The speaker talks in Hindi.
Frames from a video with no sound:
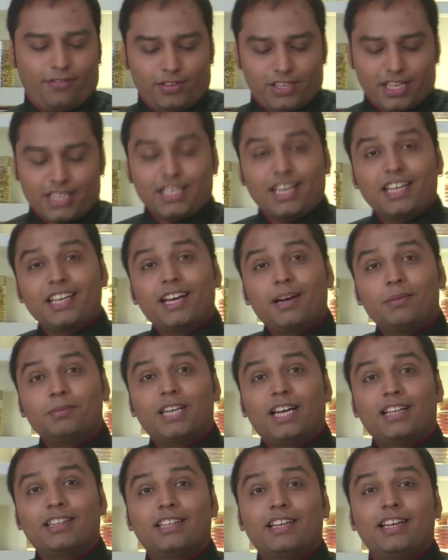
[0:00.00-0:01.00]
जैसा कि आप
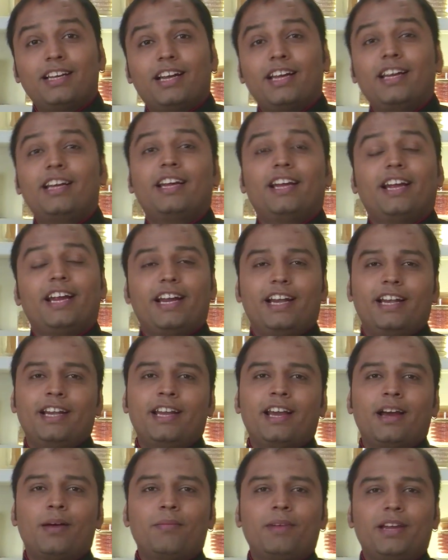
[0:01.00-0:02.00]
जानते ही हैं
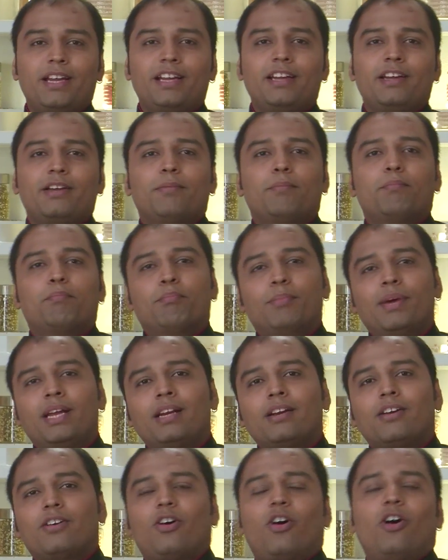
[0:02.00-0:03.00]
इंडिया में
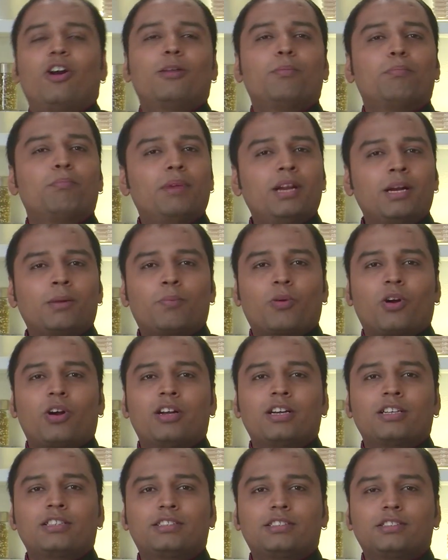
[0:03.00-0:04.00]
मिल्क और मिल्क
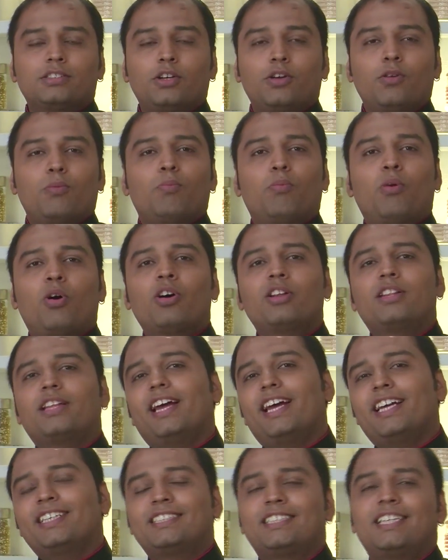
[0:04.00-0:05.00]
प्रोडक्ट्स
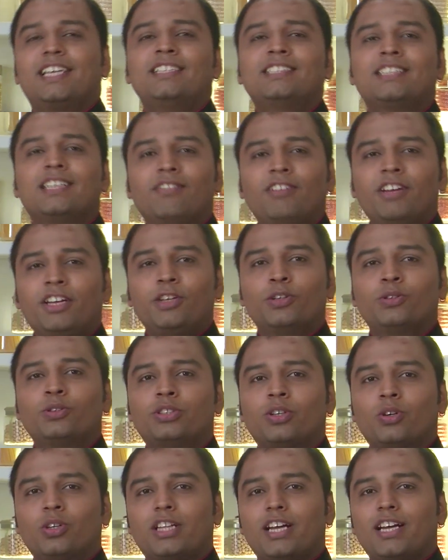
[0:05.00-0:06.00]
बहुत एक्सटेंसिवली
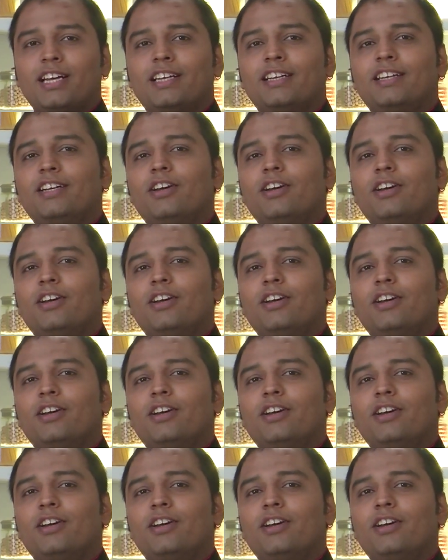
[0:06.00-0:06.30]
यूज़ होता है